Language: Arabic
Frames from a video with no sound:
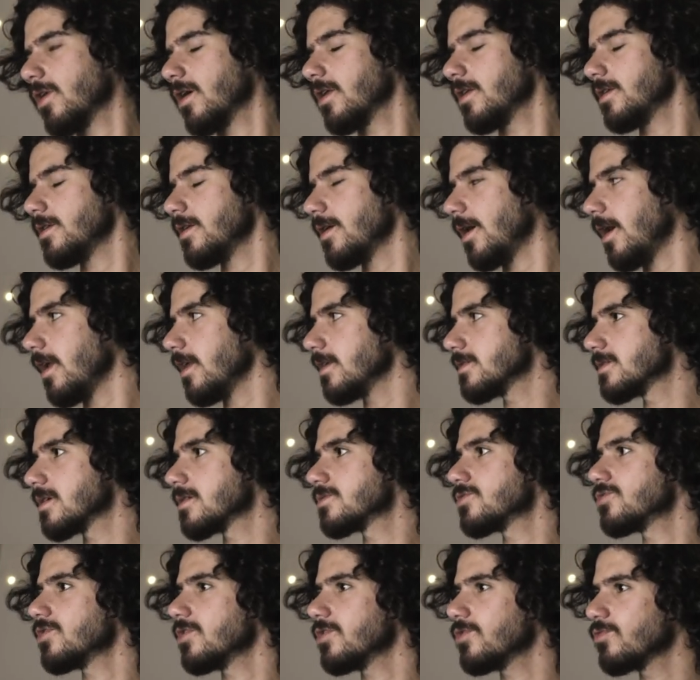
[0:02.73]
خلينا نخلص
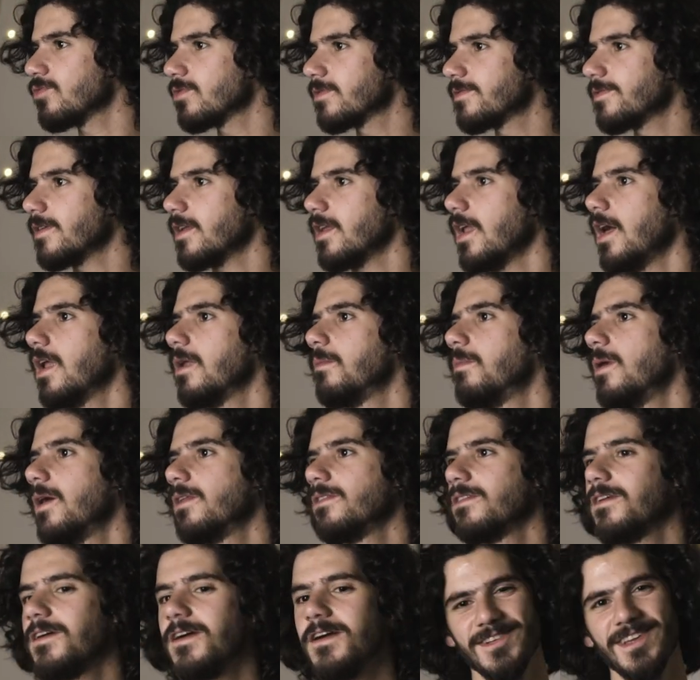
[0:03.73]
هالشوت ونفل على الباب
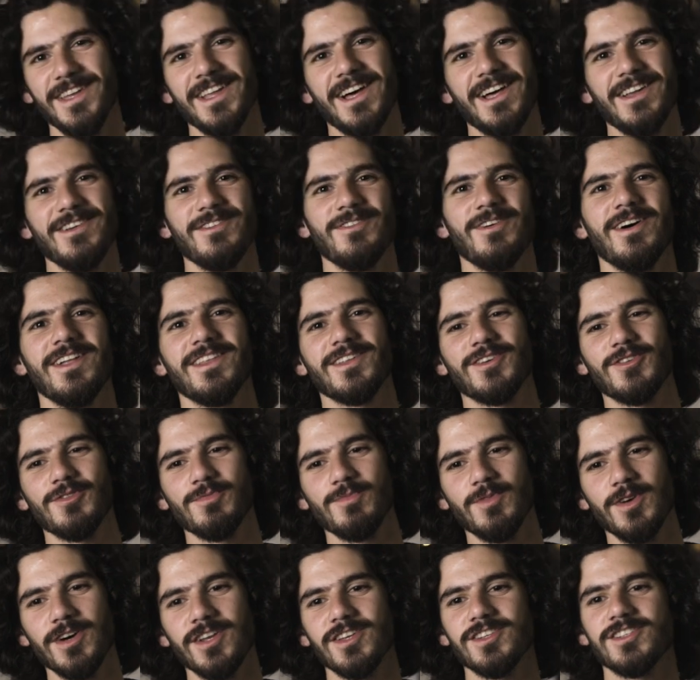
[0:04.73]
والله حلو الواحد يكون
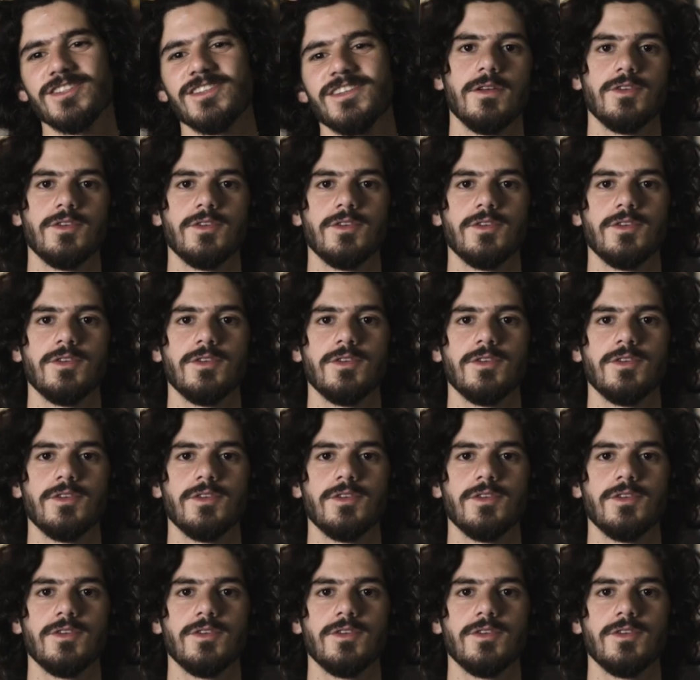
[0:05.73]
مخرج